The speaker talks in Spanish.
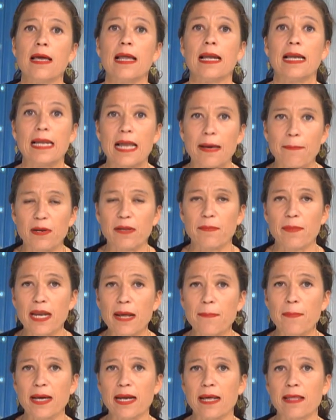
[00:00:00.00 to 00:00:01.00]
La
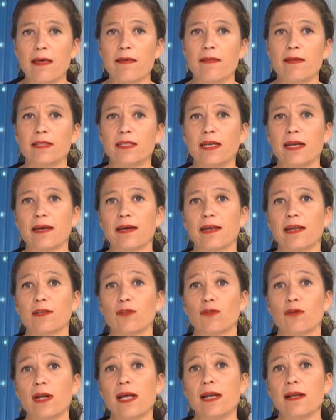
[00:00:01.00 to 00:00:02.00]
primera parada del tren
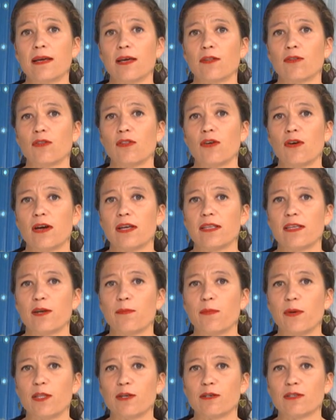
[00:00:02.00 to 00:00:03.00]
electoral que nos dijo ayer
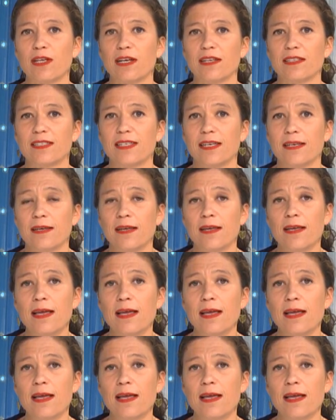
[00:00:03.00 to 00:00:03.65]
Pedro Sánchez.